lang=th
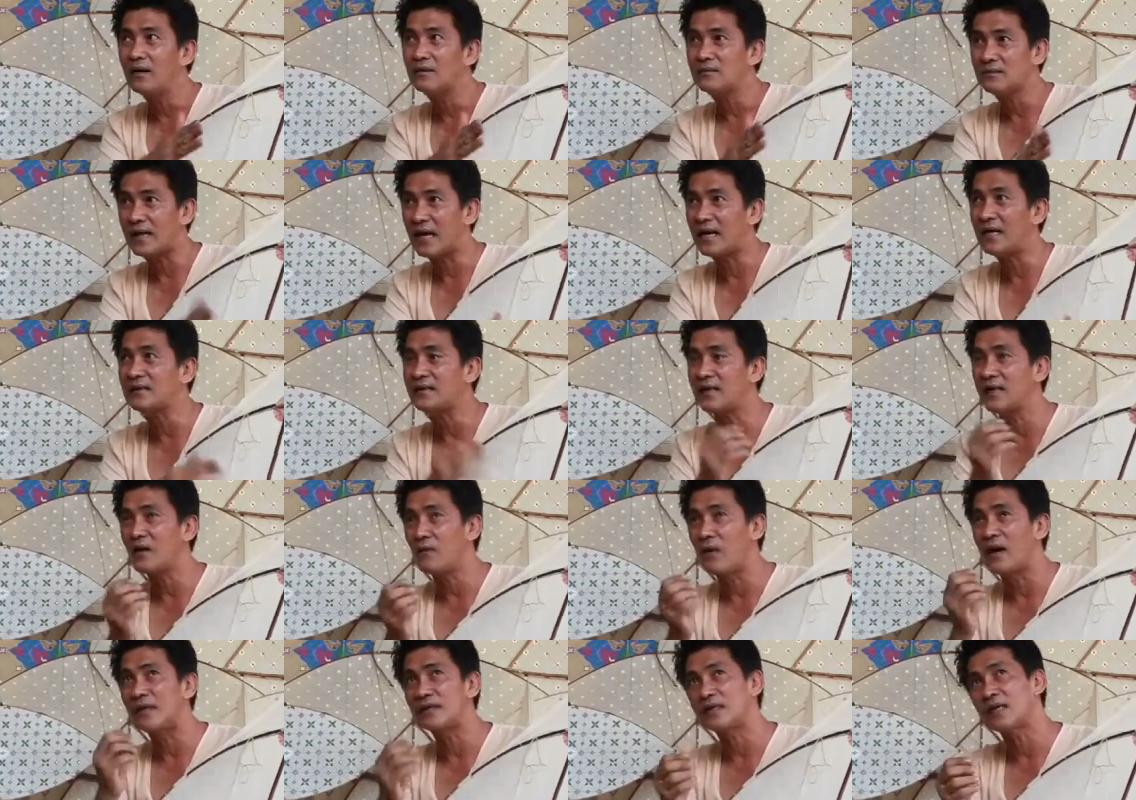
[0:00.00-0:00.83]
ใช้ชิง
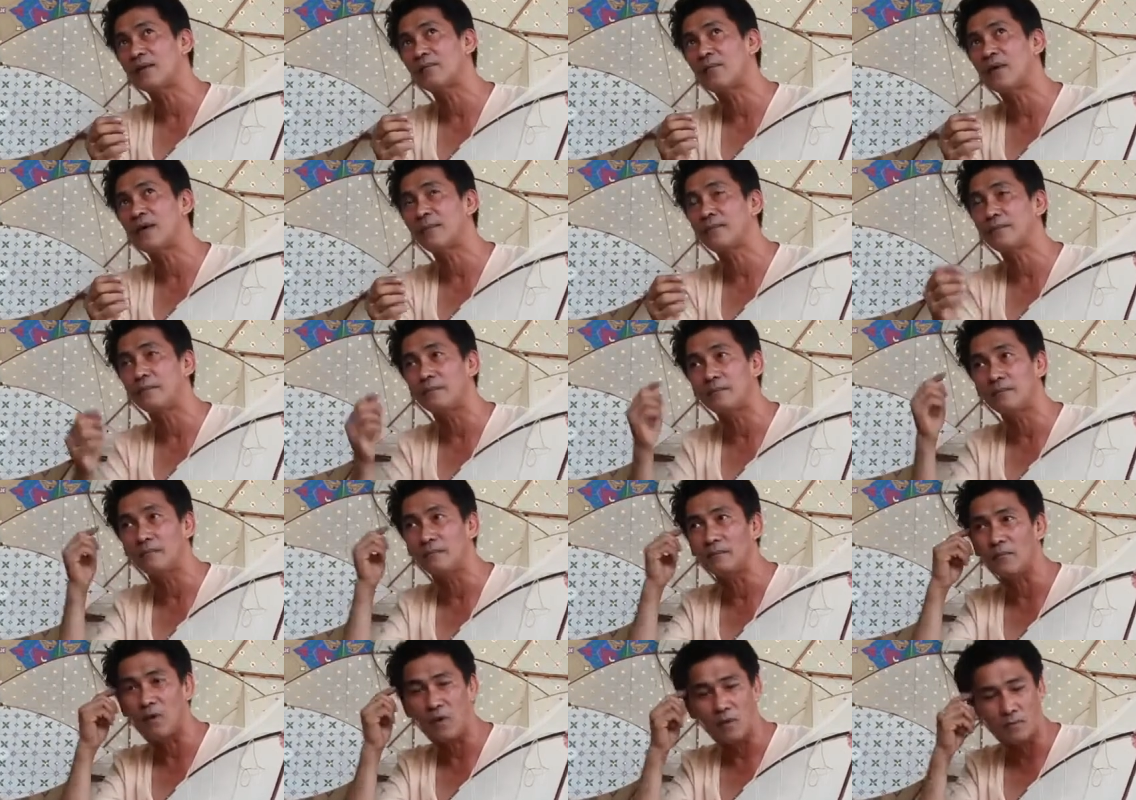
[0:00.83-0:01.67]
ไหวชิงพริบ
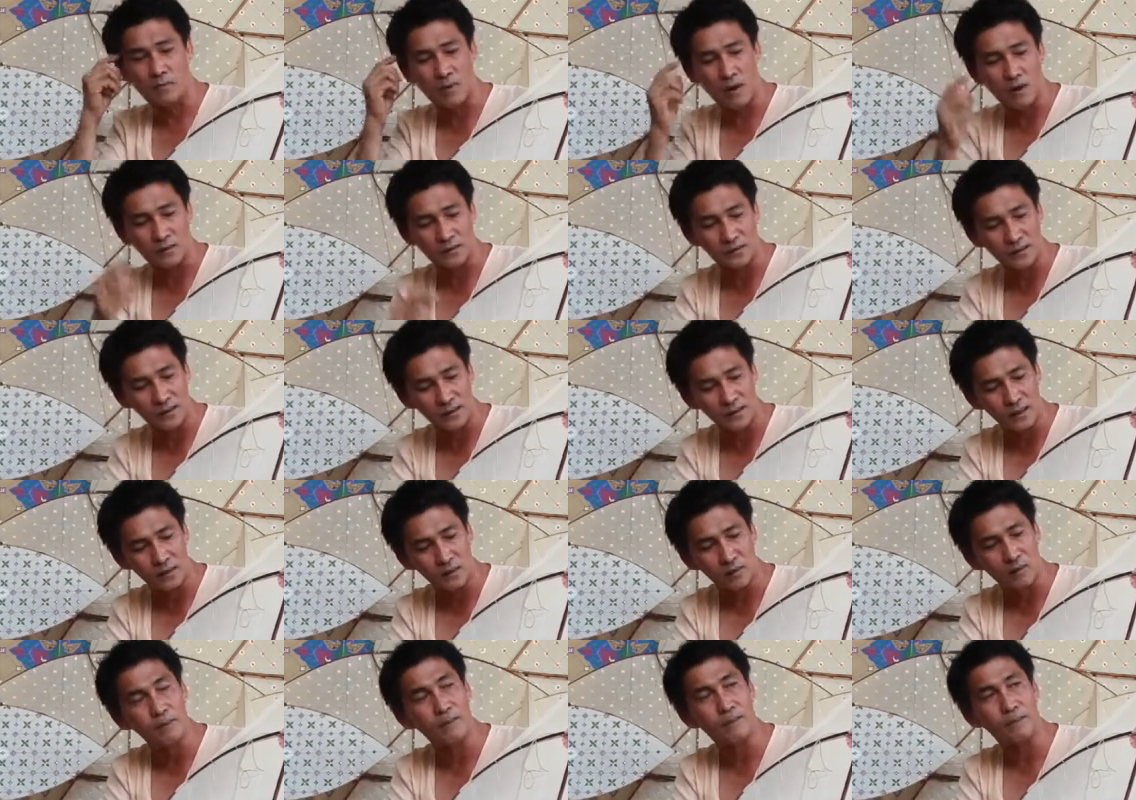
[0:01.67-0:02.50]
บ่งบอกถึงเรื่อง
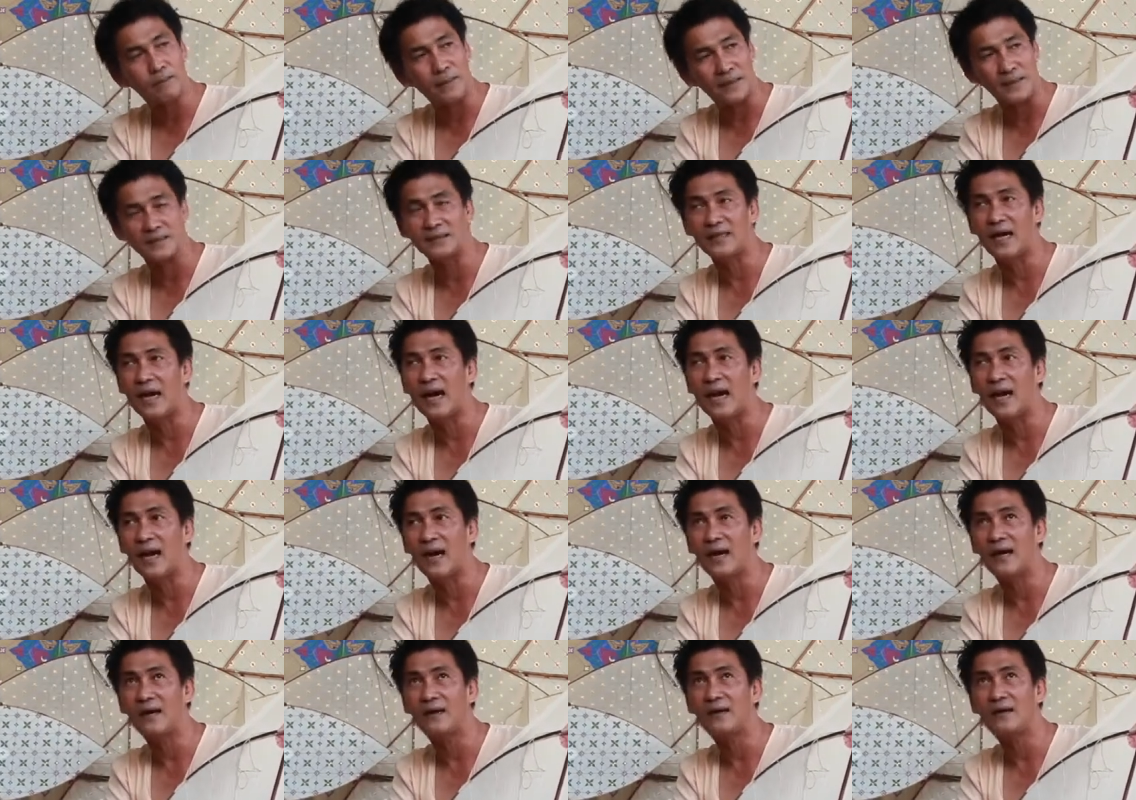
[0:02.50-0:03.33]
ของปัญญา
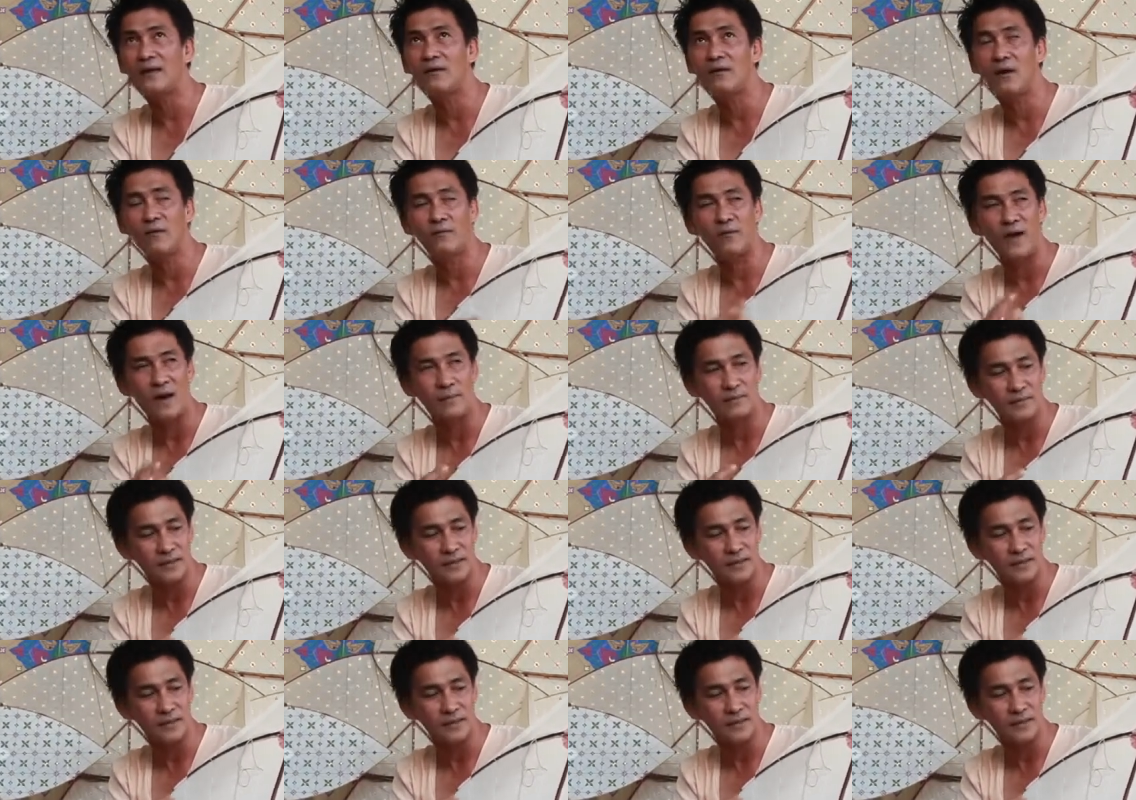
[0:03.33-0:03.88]
หรือว่าความ